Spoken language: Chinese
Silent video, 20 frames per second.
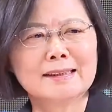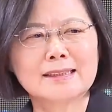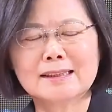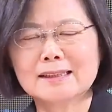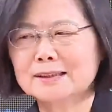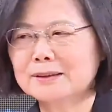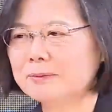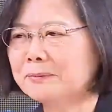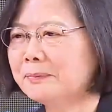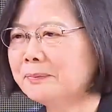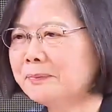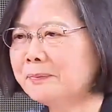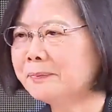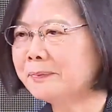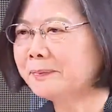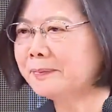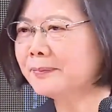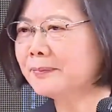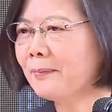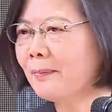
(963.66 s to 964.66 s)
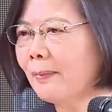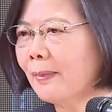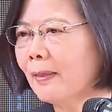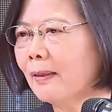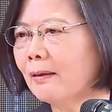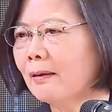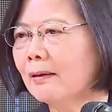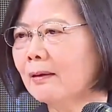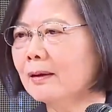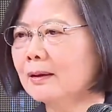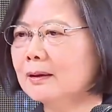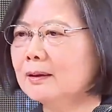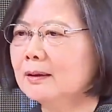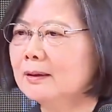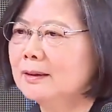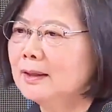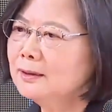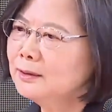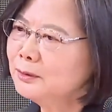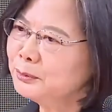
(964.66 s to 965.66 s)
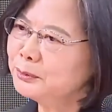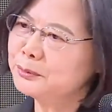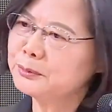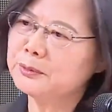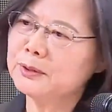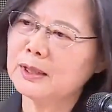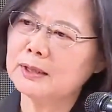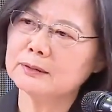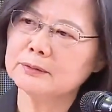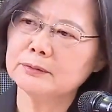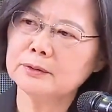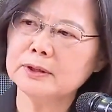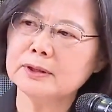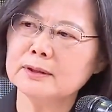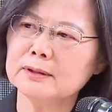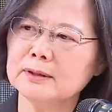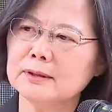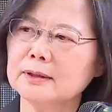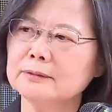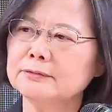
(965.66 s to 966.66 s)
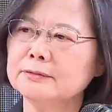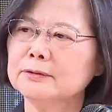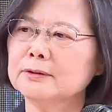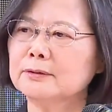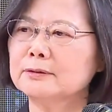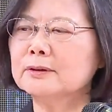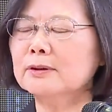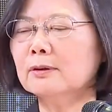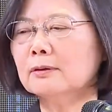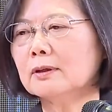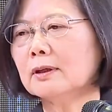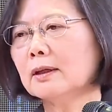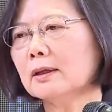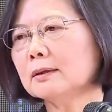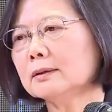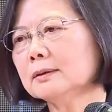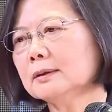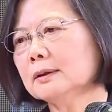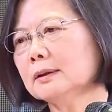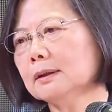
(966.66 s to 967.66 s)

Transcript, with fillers: 嗯，但是我呃对于赖副总统哦，